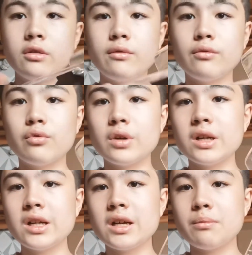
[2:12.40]

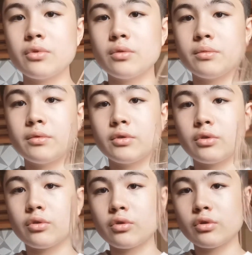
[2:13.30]
Voilà la pop.
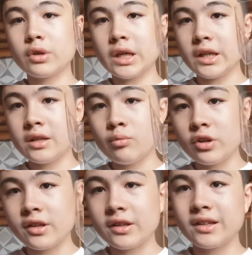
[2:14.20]

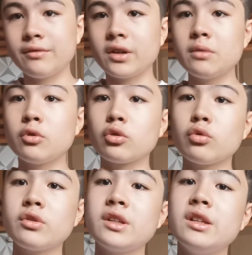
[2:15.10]
Regardez-moi ça, c'est vraiment
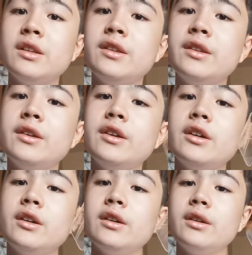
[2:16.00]
trop stylé.
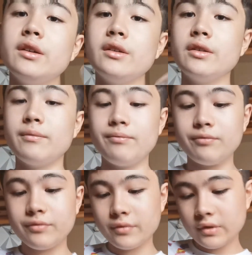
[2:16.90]
Et
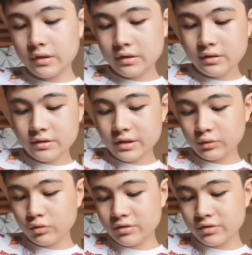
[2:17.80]
c'est trop